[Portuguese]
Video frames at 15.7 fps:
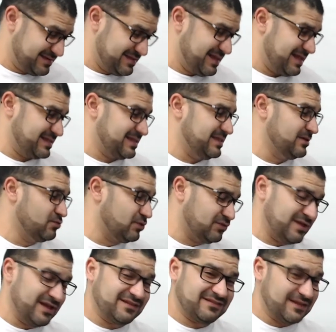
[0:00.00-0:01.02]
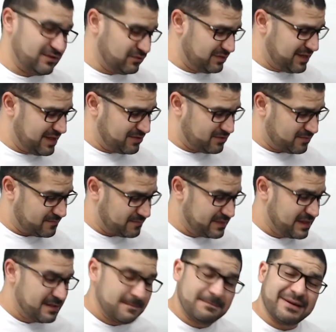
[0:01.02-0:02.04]
aqui, o terceiro dedo,
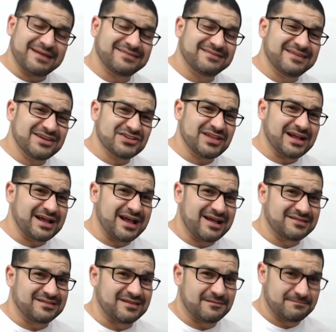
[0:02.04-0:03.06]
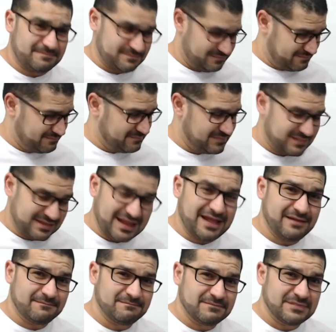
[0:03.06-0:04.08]
para sexta casa,
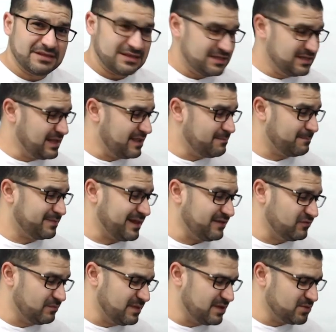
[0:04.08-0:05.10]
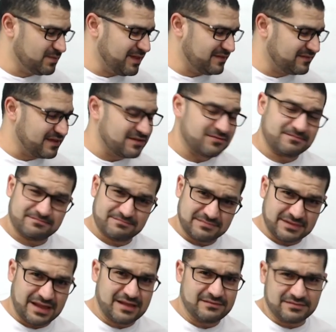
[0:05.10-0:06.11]
tá? E aí traz o mesmo desenho,
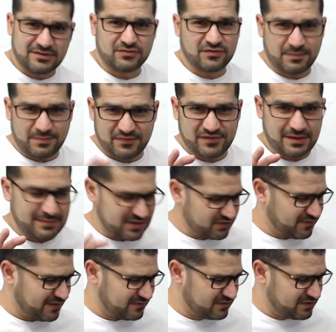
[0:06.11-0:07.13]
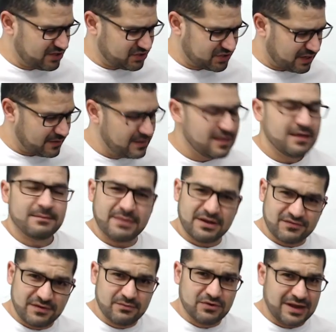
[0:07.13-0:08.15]
tá? Então só para ficar mais fácil de achar. Mas
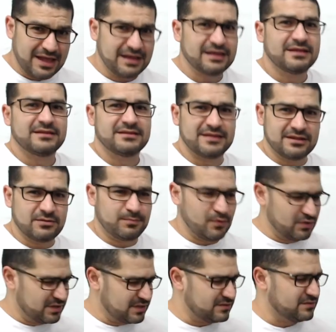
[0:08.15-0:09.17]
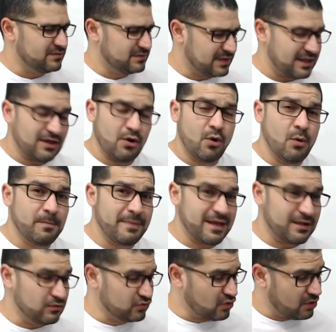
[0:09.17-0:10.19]
vamos lá, dedo por dedo, né? Ou
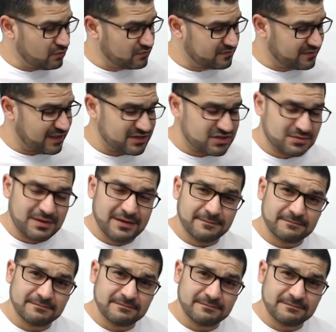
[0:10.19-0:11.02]
pega o Dó com sétima